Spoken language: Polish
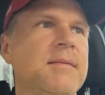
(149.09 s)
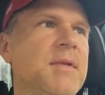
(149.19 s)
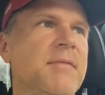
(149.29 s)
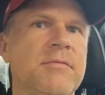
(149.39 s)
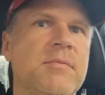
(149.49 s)

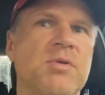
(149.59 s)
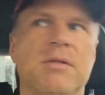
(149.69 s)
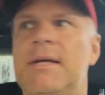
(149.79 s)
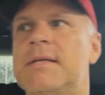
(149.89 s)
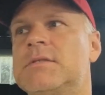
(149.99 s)
Nawet na przykład
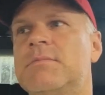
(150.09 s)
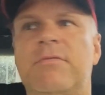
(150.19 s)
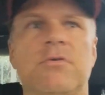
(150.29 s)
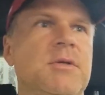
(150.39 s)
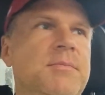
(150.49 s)
teraz sobie
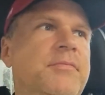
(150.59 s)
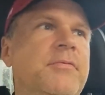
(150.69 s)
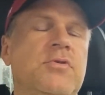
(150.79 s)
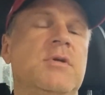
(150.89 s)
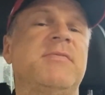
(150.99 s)
wożę,
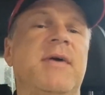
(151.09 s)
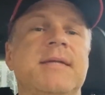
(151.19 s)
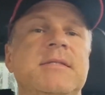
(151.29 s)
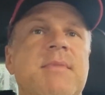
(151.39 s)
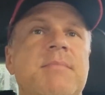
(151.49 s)
wróciłem z
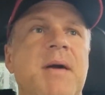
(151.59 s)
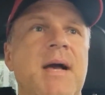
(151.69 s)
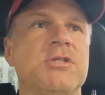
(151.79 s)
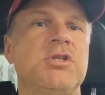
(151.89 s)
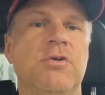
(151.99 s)
wakacji, mam
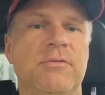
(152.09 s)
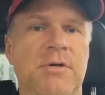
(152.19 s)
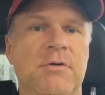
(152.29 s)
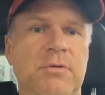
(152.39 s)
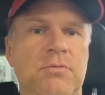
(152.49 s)
bagażnik
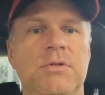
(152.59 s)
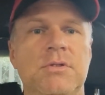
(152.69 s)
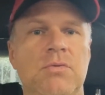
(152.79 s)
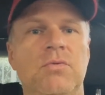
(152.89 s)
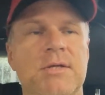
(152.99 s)
rowerowy, który z
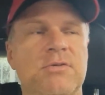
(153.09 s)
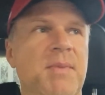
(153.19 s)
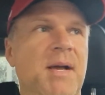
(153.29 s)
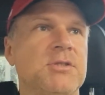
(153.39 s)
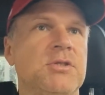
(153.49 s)
tyłu leży w
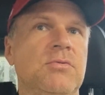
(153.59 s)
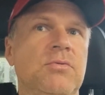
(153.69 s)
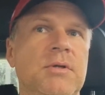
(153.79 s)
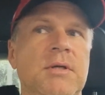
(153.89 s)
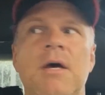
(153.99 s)

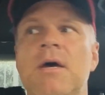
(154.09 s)
bagażniku i